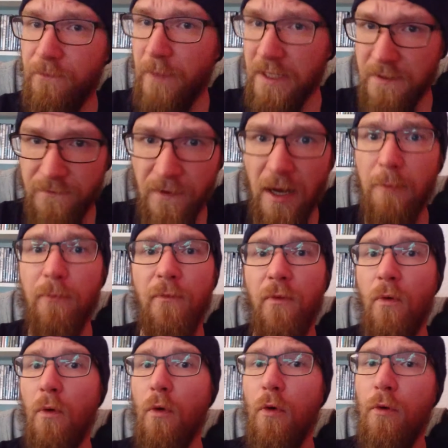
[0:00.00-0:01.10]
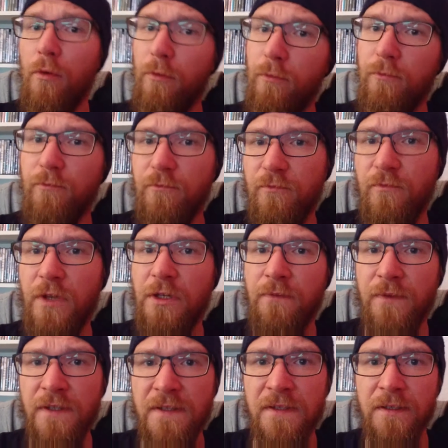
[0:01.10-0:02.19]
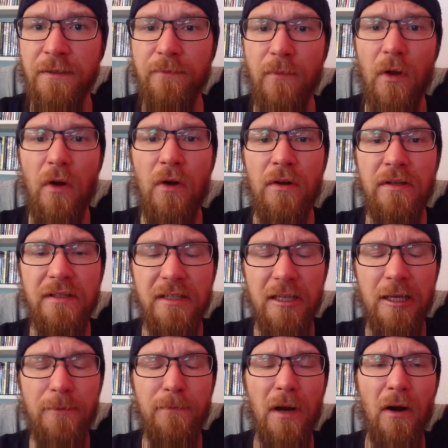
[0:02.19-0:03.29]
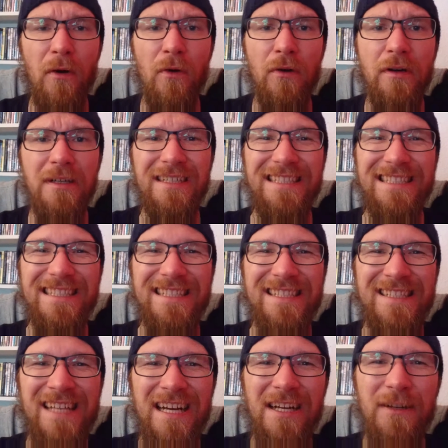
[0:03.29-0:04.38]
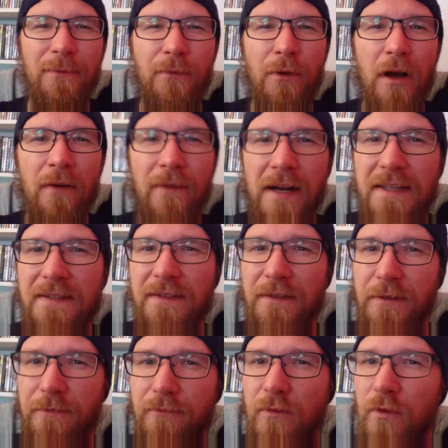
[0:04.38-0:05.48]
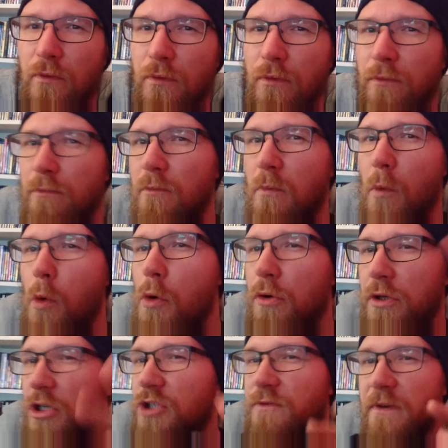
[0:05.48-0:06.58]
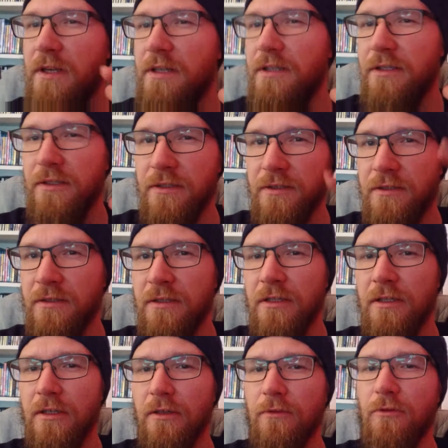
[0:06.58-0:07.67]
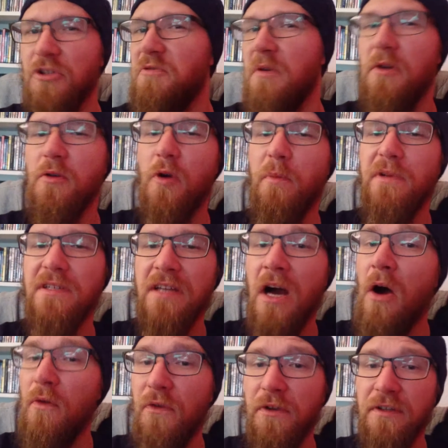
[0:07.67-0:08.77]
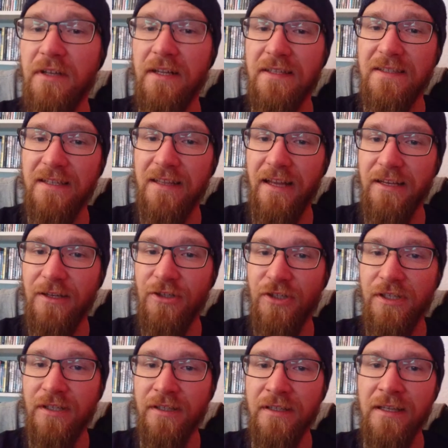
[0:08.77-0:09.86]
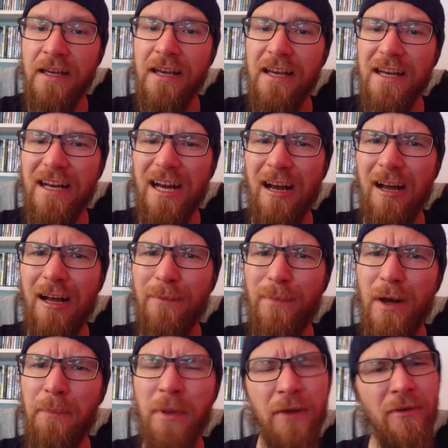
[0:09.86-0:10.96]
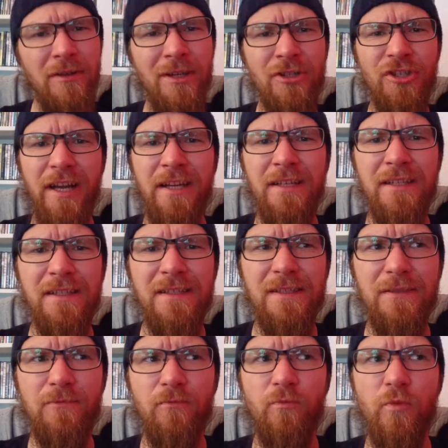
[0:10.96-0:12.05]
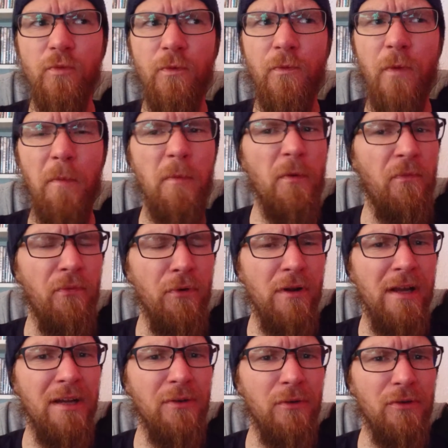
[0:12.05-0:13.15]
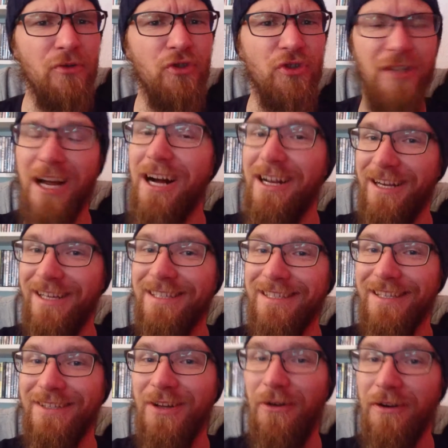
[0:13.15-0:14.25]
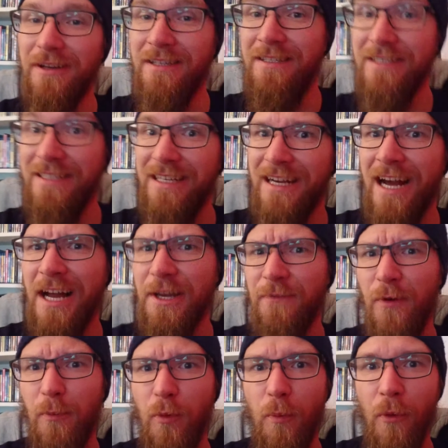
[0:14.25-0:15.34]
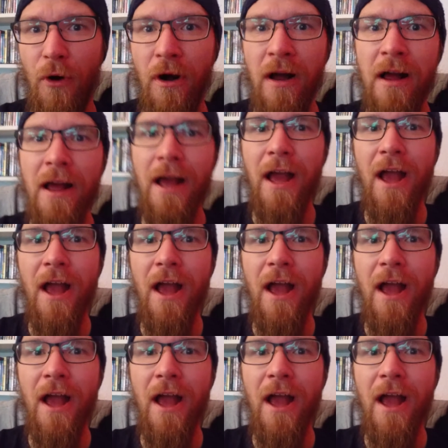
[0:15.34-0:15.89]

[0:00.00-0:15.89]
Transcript: meist farbenfroh, nette Witze und eben auch Sachen für Erwachsene, so unterschwelligen, unterschwelligen Kommentar und solche ganzen kleinen Geschichten. Aber Big Friendly Giant ist vom Gefühl her doch stark an Kinder orientiert, gerade vom Humor.